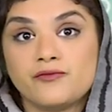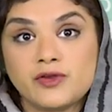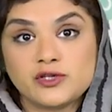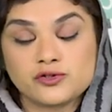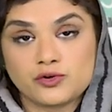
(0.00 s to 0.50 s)

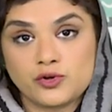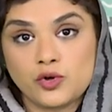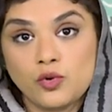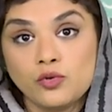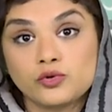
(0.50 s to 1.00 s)
वी शुड
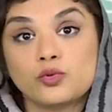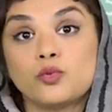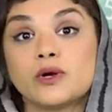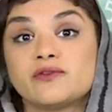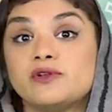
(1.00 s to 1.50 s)
नो टू
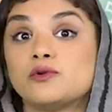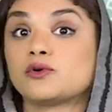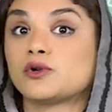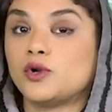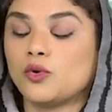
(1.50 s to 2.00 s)
व्हाट वी
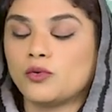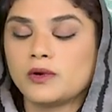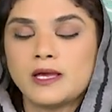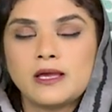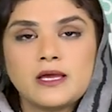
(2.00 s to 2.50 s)
डोंट नो
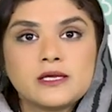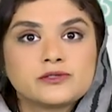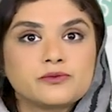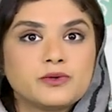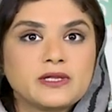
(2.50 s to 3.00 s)

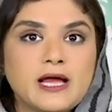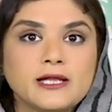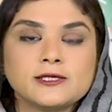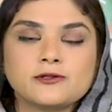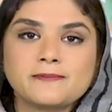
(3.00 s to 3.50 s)
तो
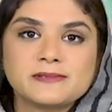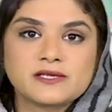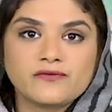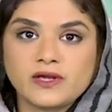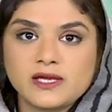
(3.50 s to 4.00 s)
बुनियादी तौर पे
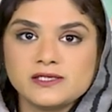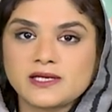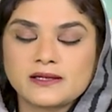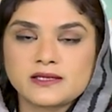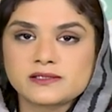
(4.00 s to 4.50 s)
सिर्फ यही
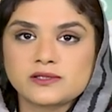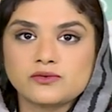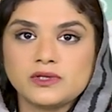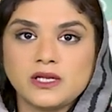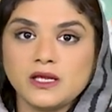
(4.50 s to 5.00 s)
जानना
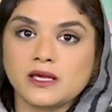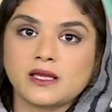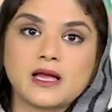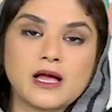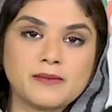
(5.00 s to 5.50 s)
ज़रूरी नहीं है
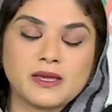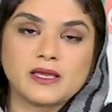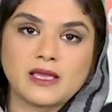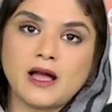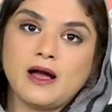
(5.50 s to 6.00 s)
कि हमें
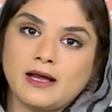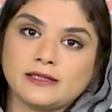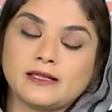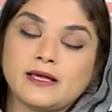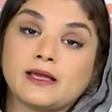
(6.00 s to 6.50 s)
क्या
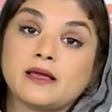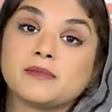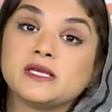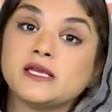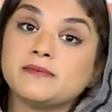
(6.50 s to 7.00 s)
आता है
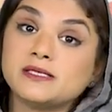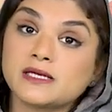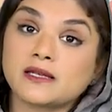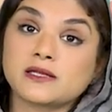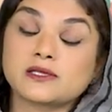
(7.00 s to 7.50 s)
हमें ये भी
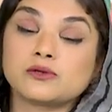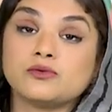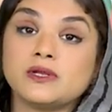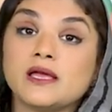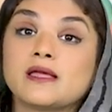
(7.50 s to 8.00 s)
जानना
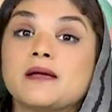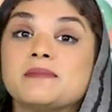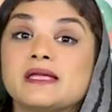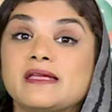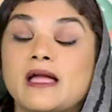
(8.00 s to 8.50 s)
ज़रूरी है कि
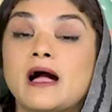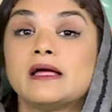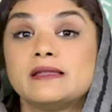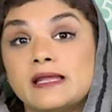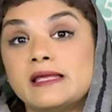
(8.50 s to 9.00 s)
हमें क्या
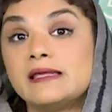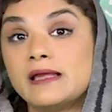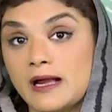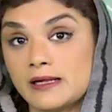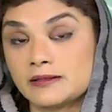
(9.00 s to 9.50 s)

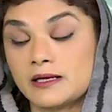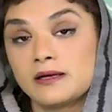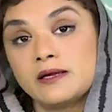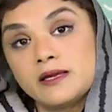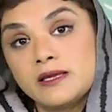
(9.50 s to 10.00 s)
नहीं आता
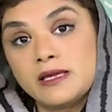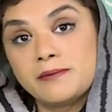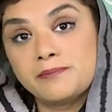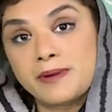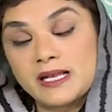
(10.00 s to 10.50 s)
ये
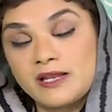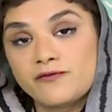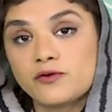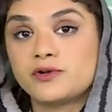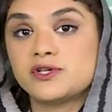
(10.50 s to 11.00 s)
पहली
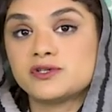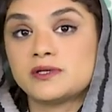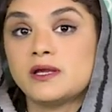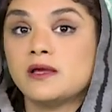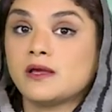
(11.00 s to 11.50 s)

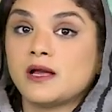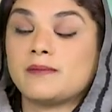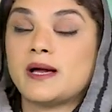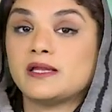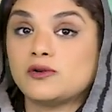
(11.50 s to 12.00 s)
फाउंडेशन है
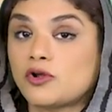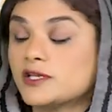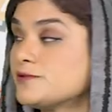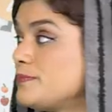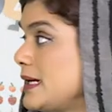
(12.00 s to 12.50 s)
हमारी
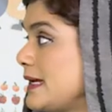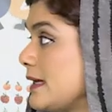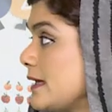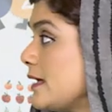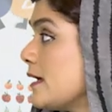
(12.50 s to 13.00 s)
नॉलेज
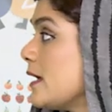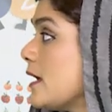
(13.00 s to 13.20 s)
बिल्डिंग की